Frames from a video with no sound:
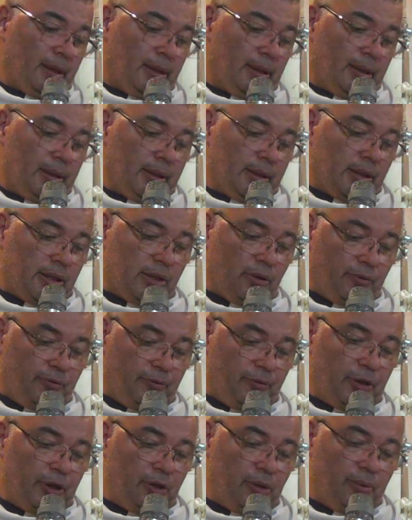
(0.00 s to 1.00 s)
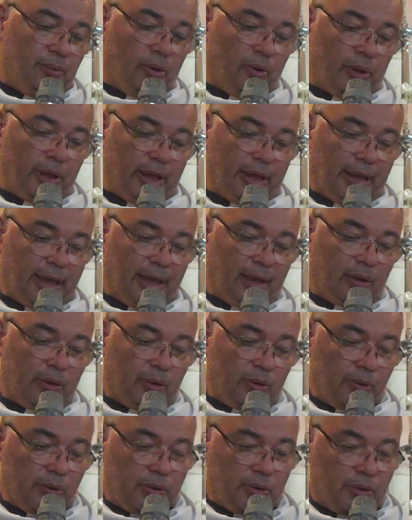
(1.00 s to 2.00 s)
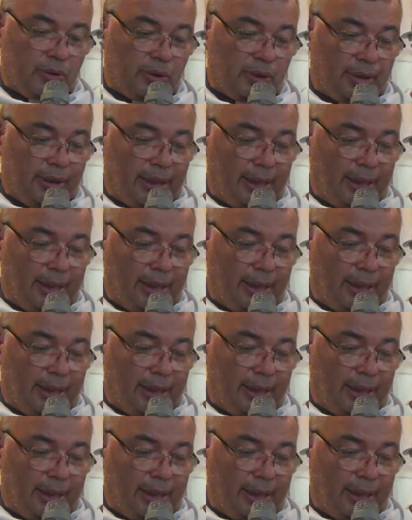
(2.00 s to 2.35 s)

seu filho morrer na cruz,